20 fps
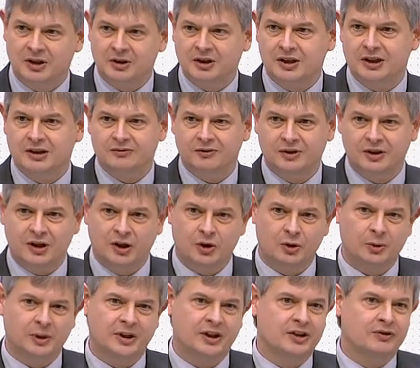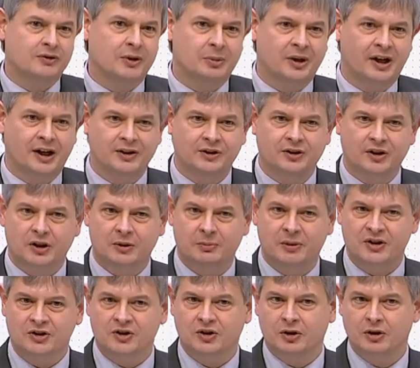dann reden wir darüber, dass wir per Antrag
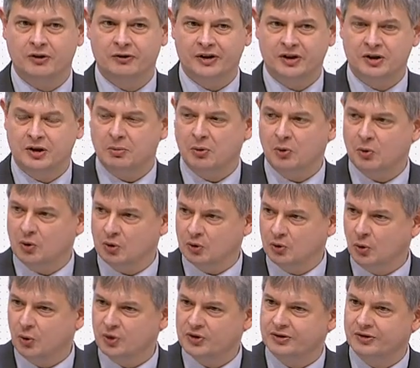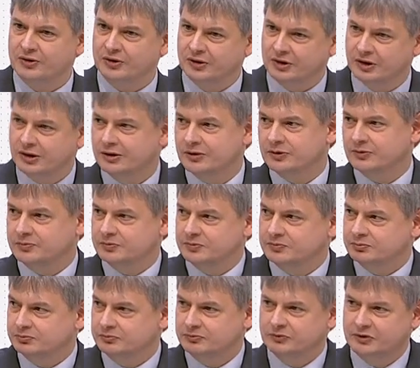bessere Wetterprognosen
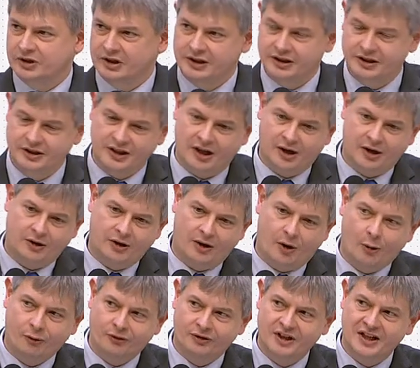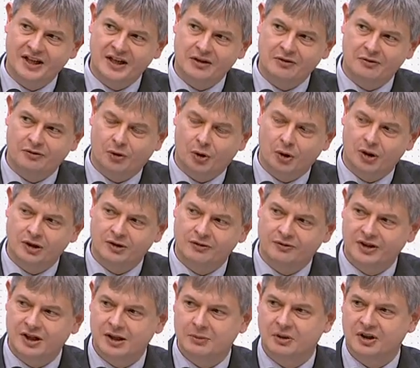äh, äh auflegen wollen,
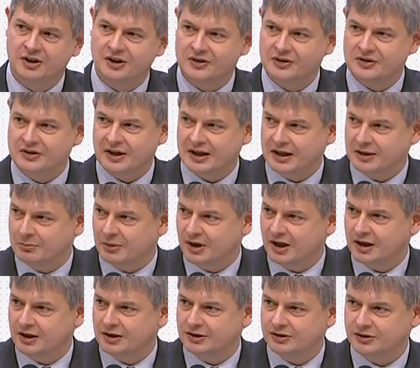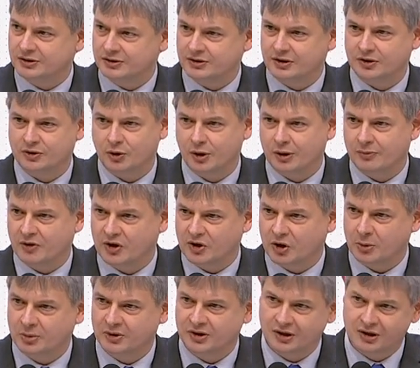wie immer das gehen mag. Da träumen wir,
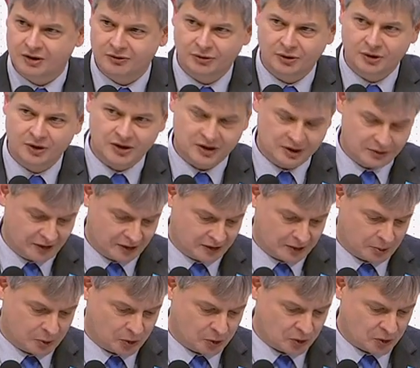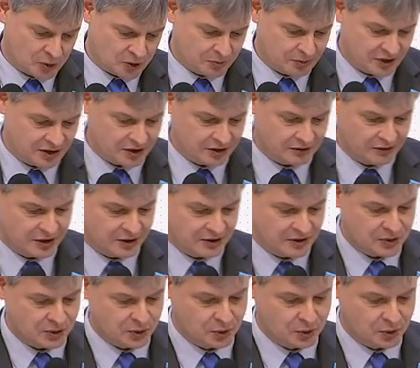glaube ich, alle von, dass die Wetterprognosen besser werden in